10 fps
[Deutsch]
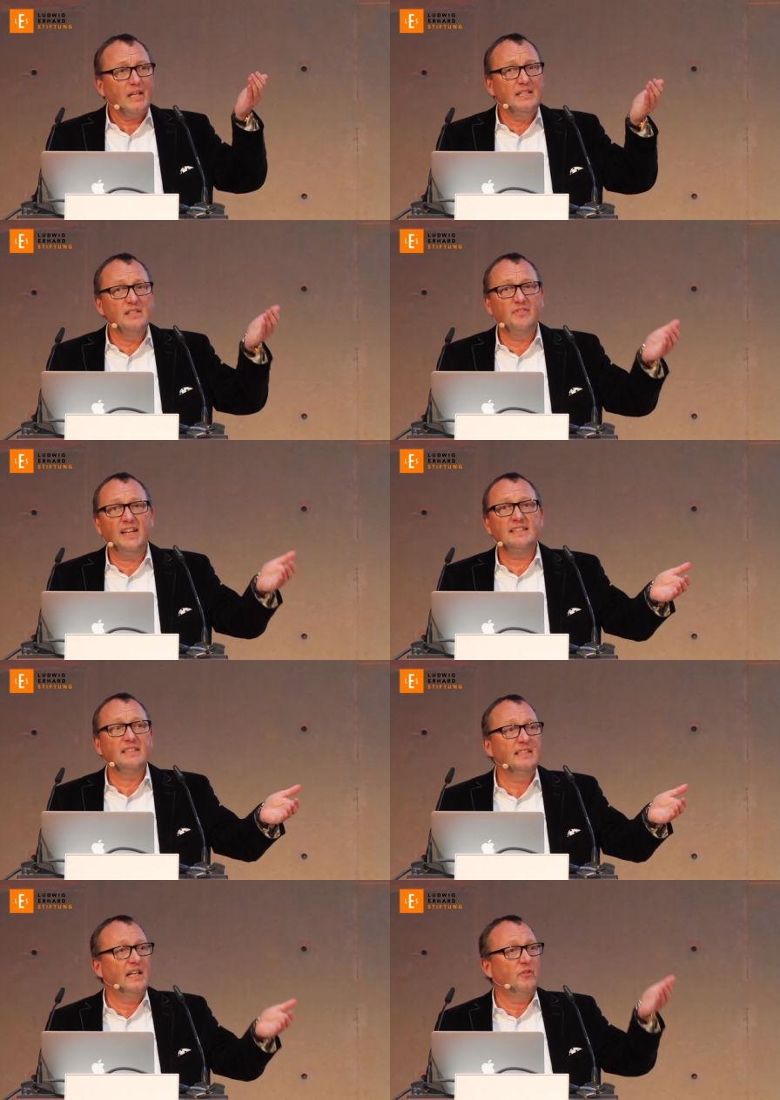eine
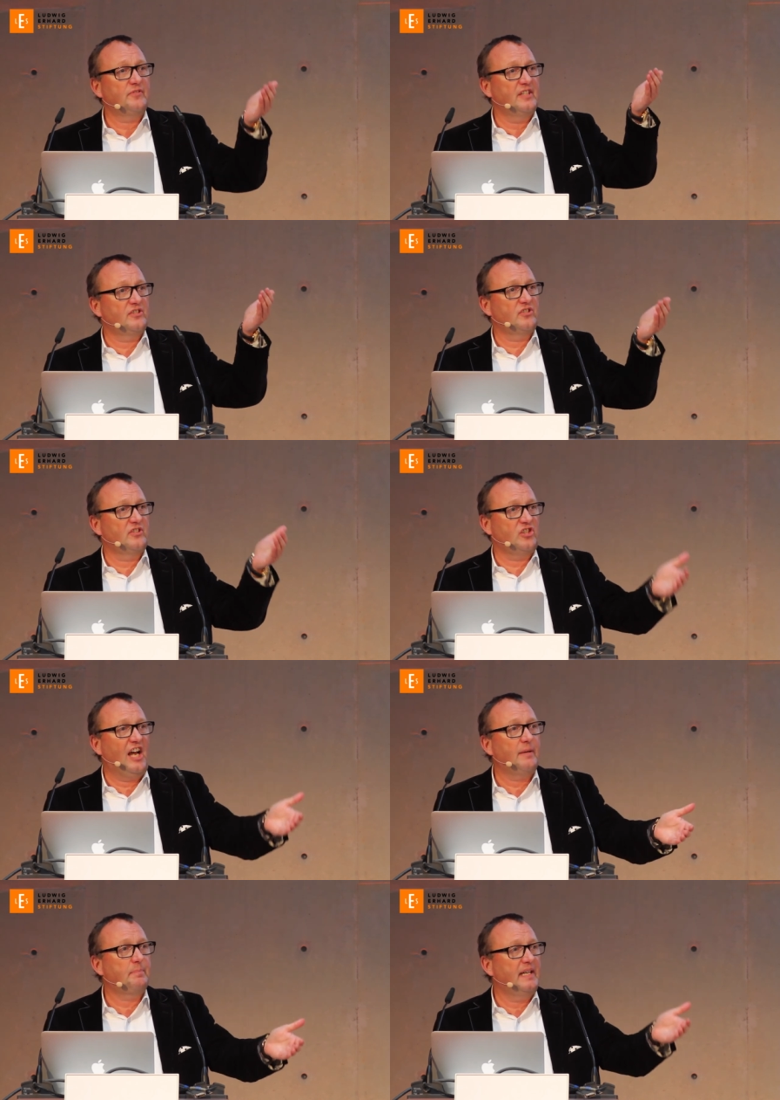Wette auf das
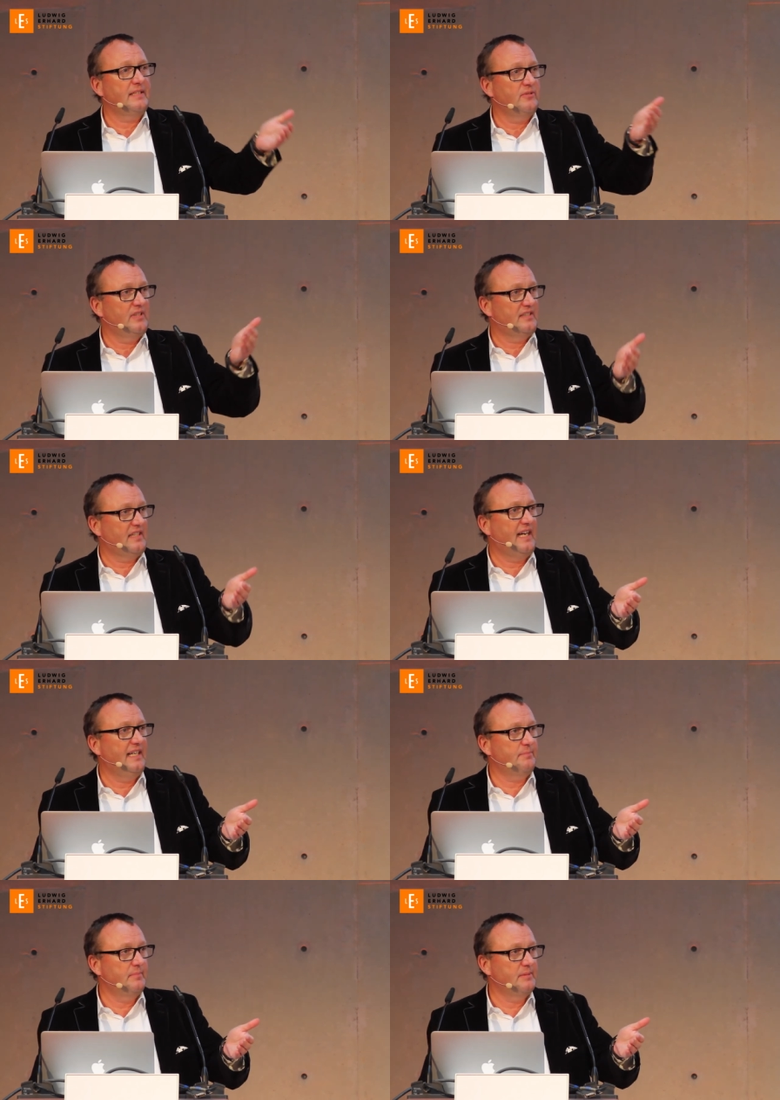Schachbrett und das
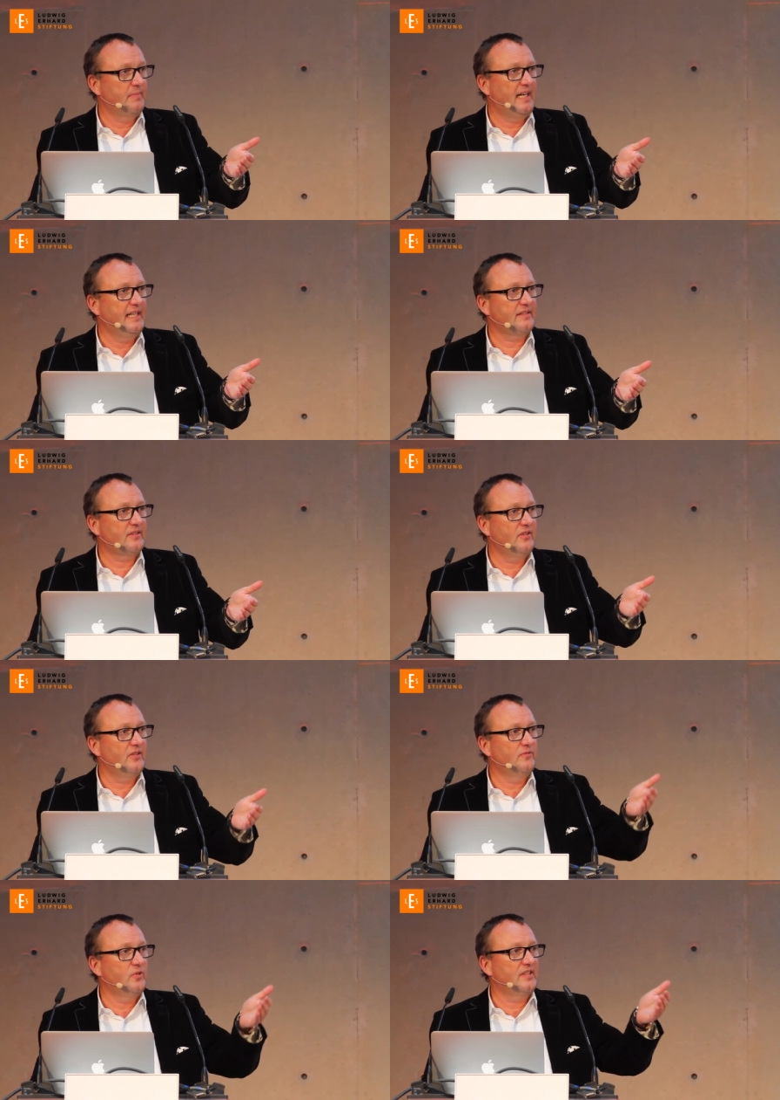Reis mit dem
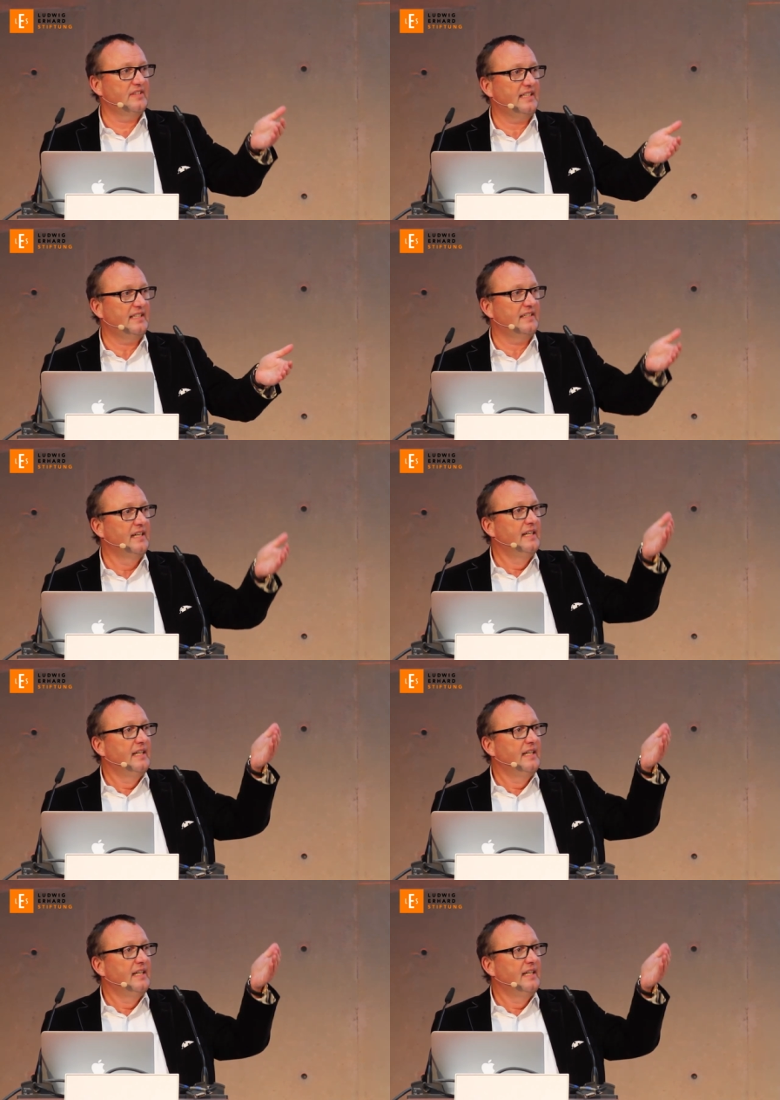Reiskorn, wo er gesagt hat,